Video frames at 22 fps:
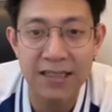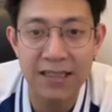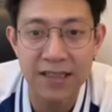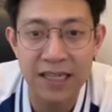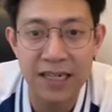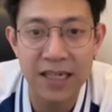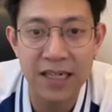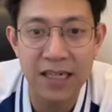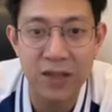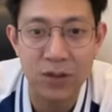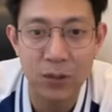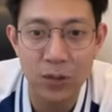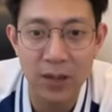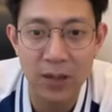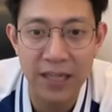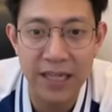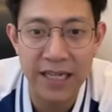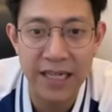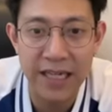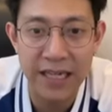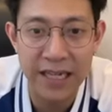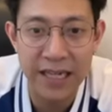เช็กกับตุร
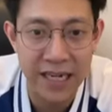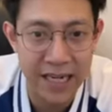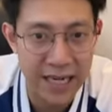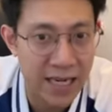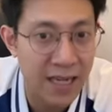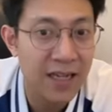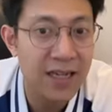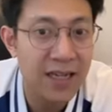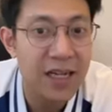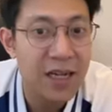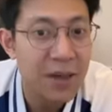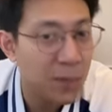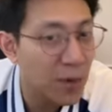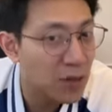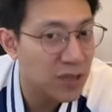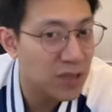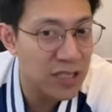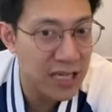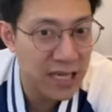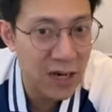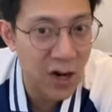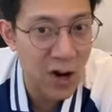กีนะฮะเพราะ
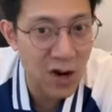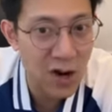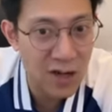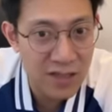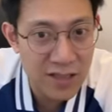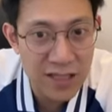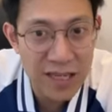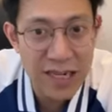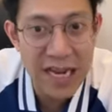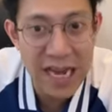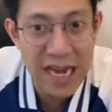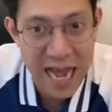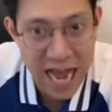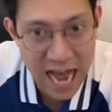ฉะนั้น ออสเตรีย